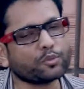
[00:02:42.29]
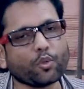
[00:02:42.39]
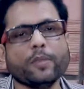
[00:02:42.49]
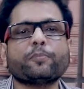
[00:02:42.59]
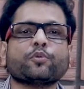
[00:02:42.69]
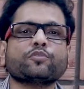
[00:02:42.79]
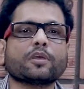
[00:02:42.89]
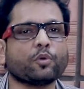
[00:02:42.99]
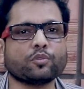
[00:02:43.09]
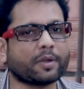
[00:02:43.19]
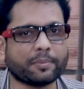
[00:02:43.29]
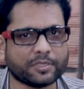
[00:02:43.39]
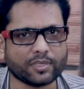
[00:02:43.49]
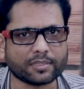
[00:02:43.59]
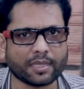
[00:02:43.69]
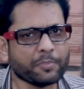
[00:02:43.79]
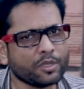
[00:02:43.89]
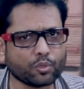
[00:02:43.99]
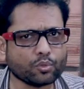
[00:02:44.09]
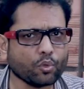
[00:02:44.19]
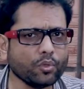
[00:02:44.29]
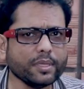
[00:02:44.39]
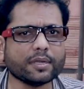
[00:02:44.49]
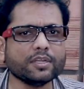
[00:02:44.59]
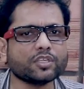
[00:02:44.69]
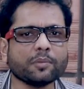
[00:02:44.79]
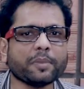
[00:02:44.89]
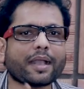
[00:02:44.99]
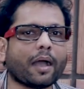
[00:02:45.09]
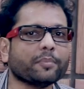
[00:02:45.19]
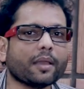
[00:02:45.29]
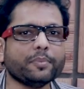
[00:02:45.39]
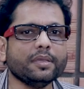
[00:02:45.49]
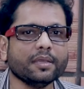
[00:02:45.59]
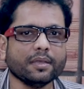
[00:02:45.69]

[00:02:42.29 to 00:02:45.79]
तो भी प्रोड्यूसर बहुत बड़ा बन जाता है तो दोनों ही कंडीशन में कामयाबी